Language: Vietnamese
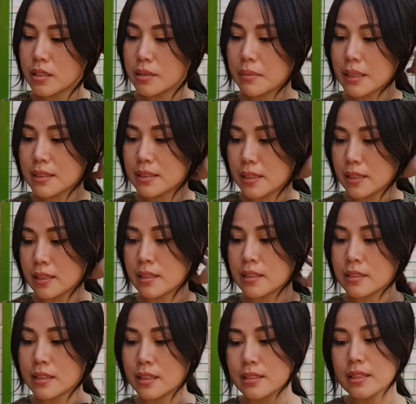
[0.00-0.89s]
Nhưng mà chị
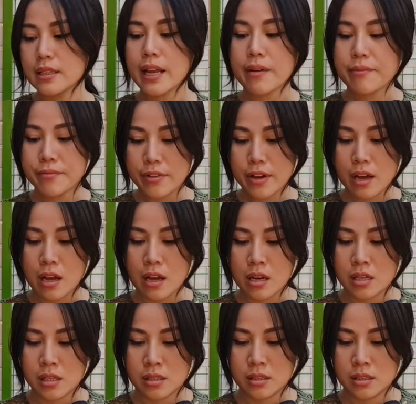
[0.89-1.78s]
thì chị sẽ đem
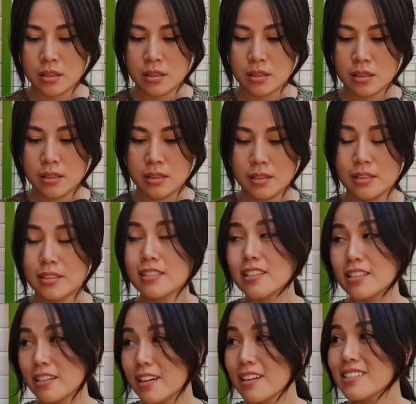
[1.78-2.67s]
về,
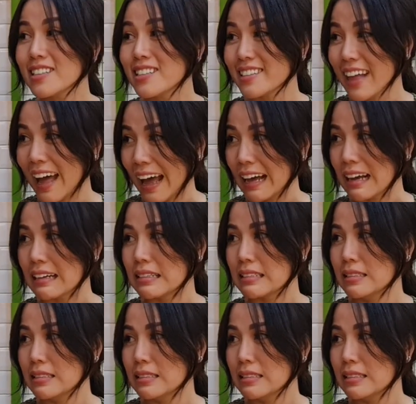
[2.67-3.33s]
chị nói là chị tặng.